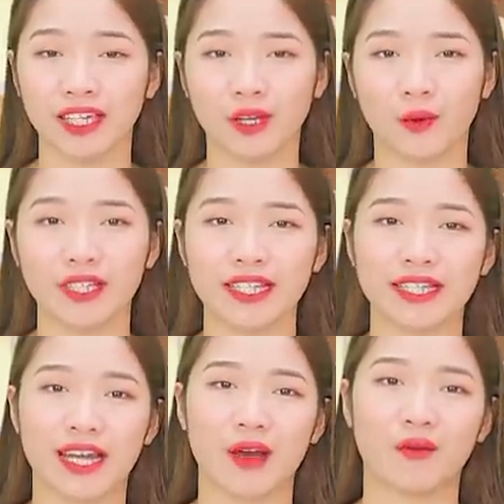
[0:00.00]
Kiều Anh xin
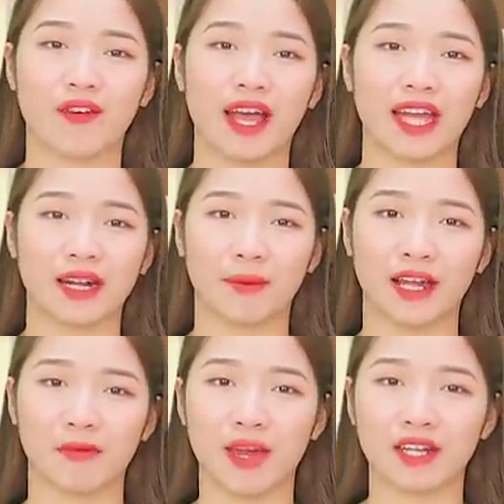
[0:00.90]
chào và hẹn gặp
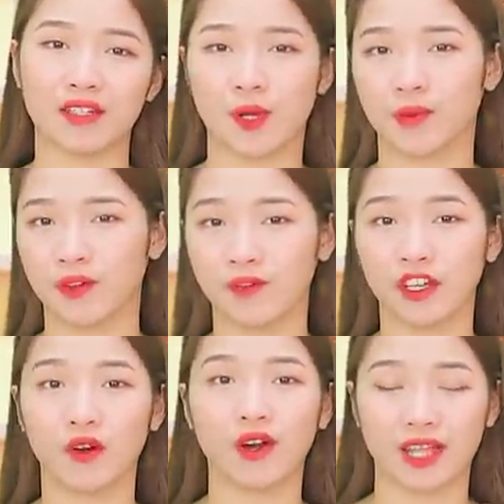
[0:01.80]
lại các bạn ở trong những
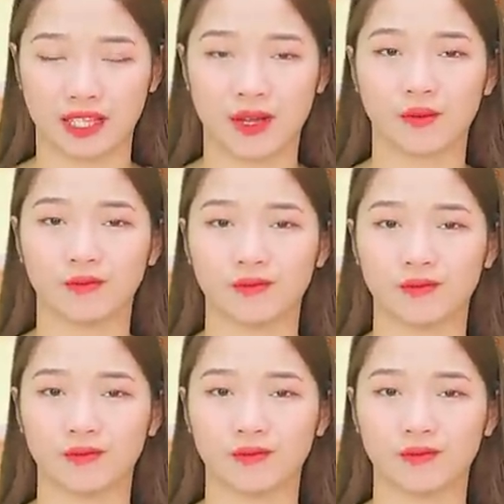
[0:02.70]
video lần sau.